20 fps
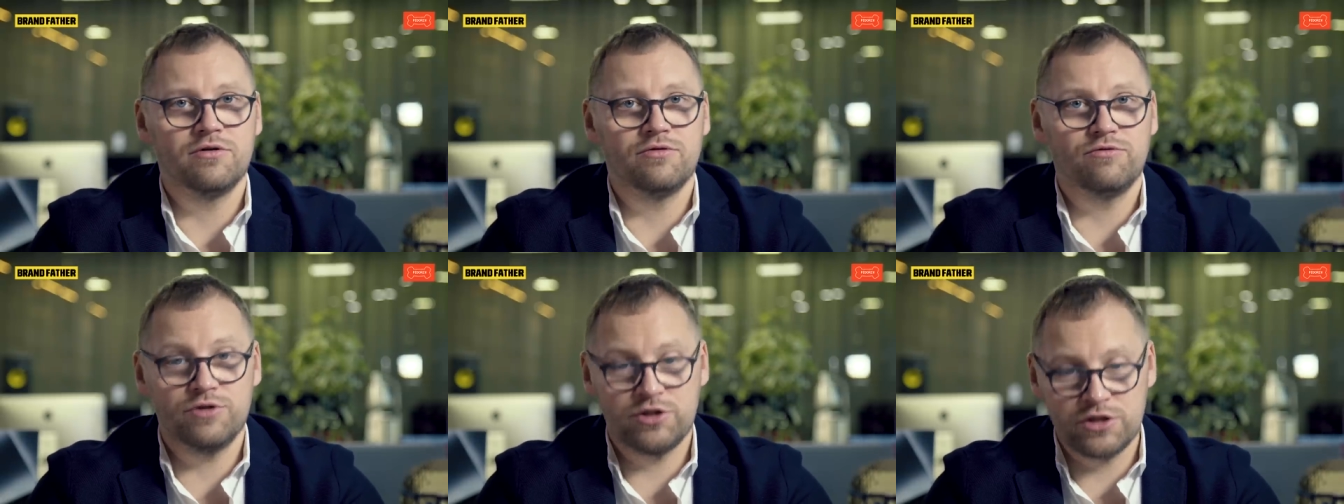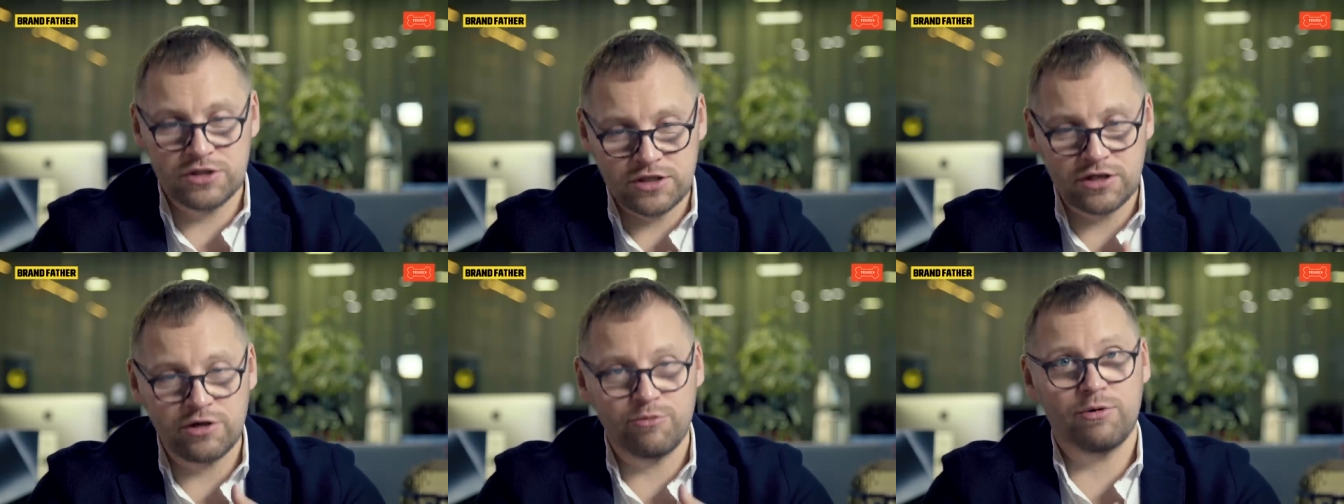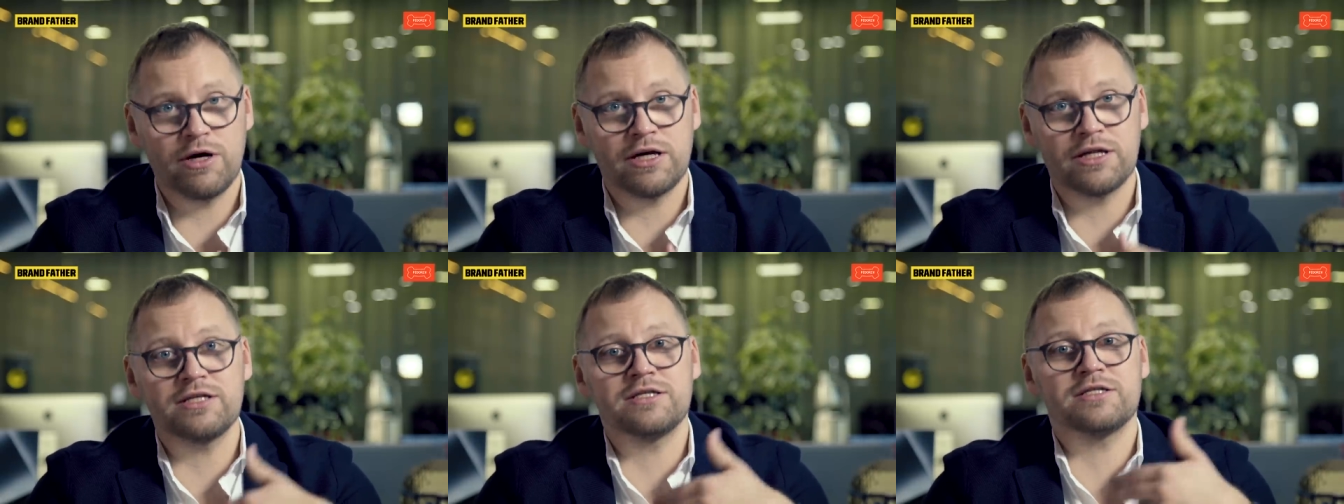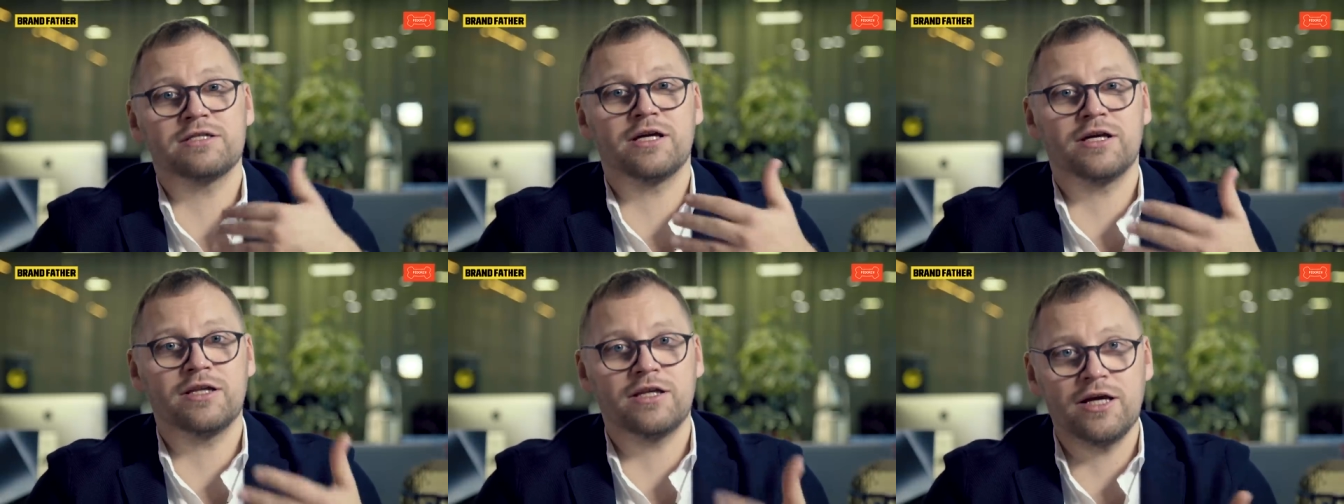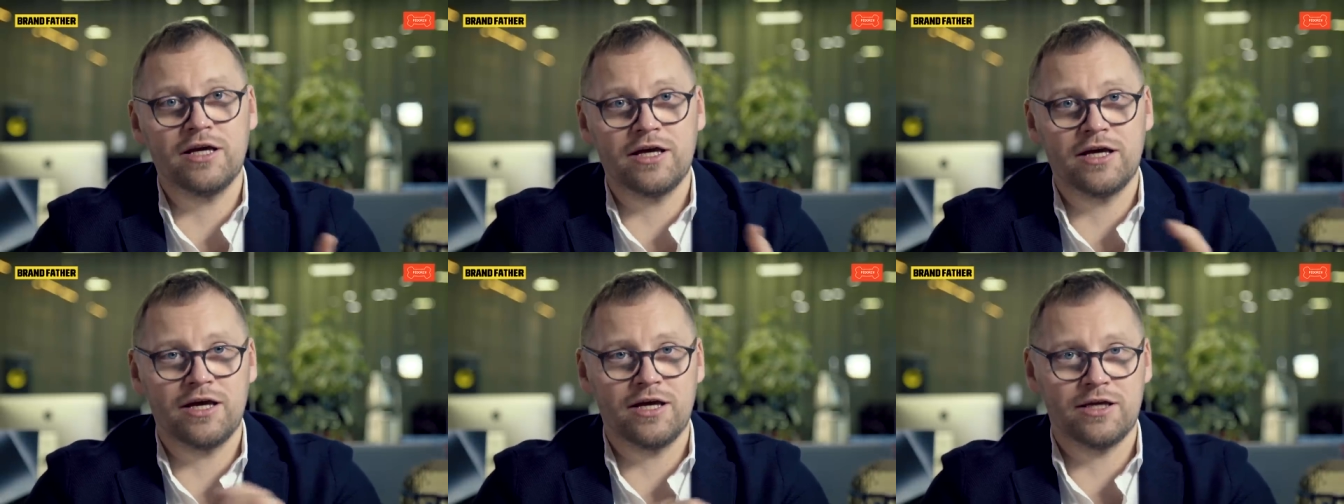Вы же занимаетесь
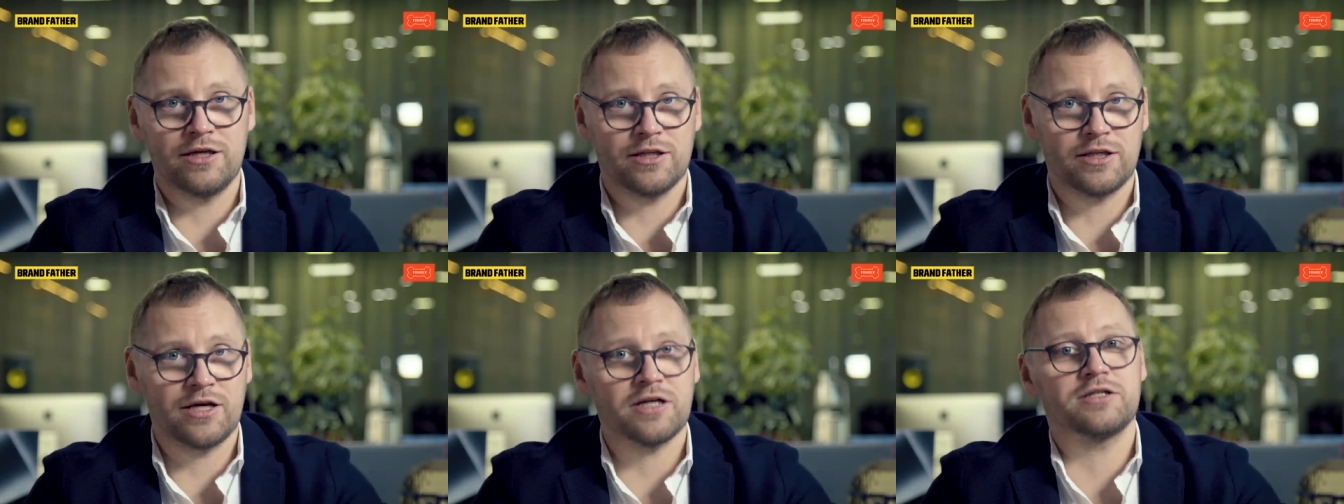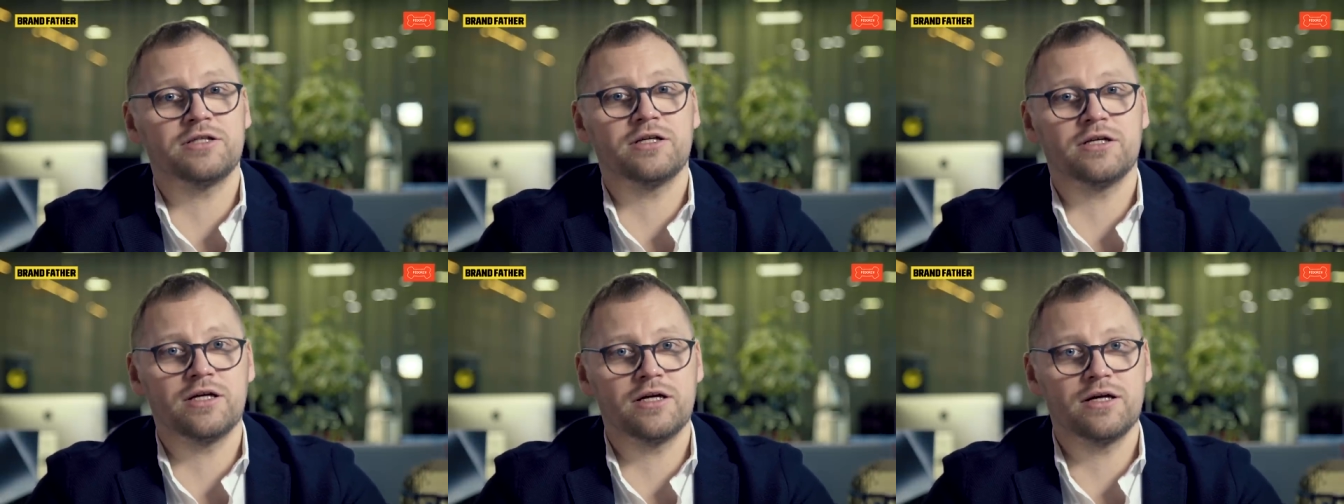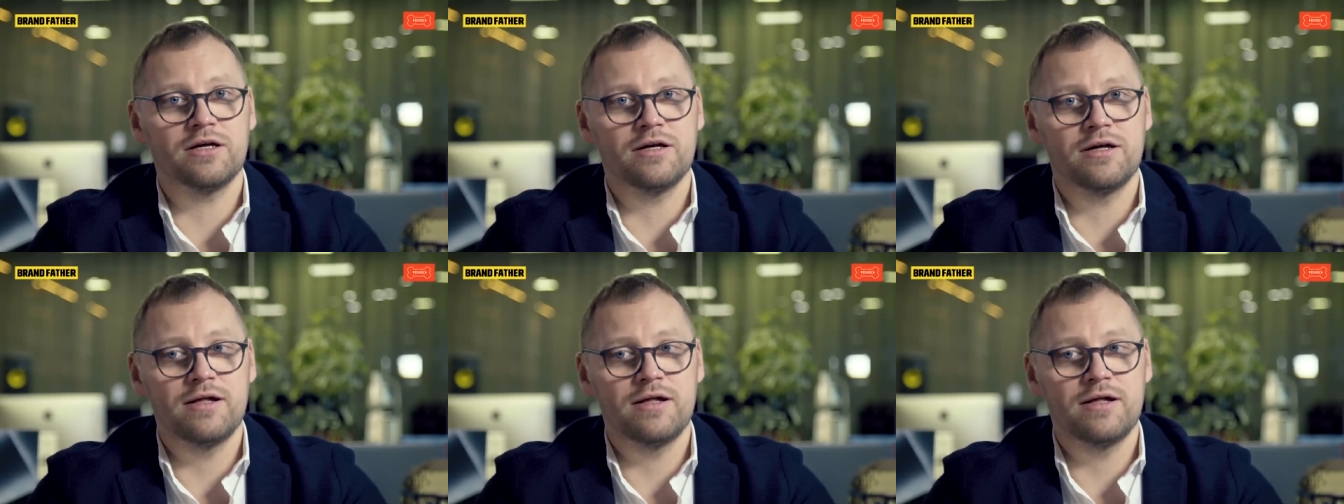стратегией, а не тактикой.